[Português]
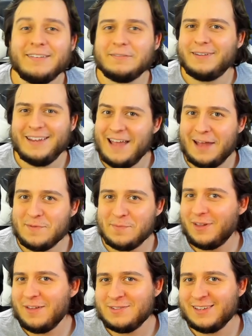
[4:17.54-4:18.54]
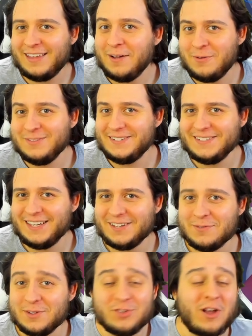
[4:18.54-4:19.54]
Guilherme, por que você está
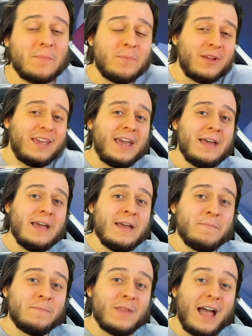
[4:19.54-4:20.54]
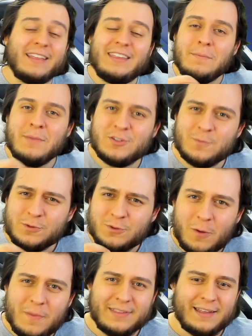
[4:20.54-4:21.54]
dizendo isso? Ora, porque até mesmo os
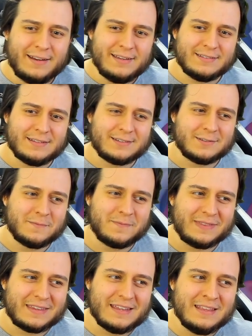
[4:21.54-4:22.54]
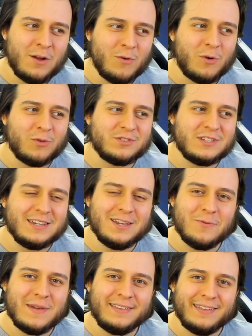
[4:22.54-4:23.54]
comentaristas não
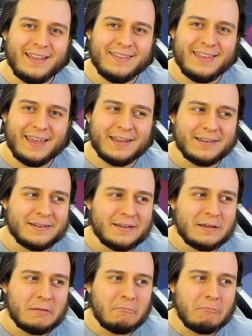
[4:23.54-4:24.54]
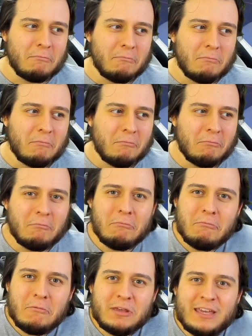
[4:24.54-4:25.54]
conseguiam entender
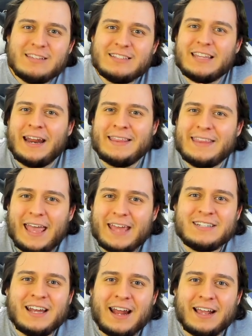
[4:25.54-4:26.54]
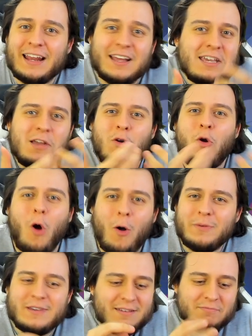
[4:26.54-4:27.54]
que estratégia era aquela, que,
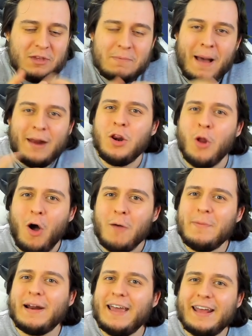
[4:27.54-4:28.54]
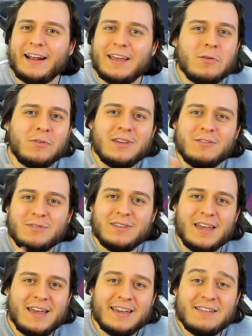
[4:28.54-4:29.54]
que, que manobra era aquela, o que, o,
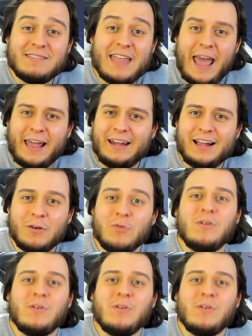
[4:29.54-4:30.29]
que técnica, o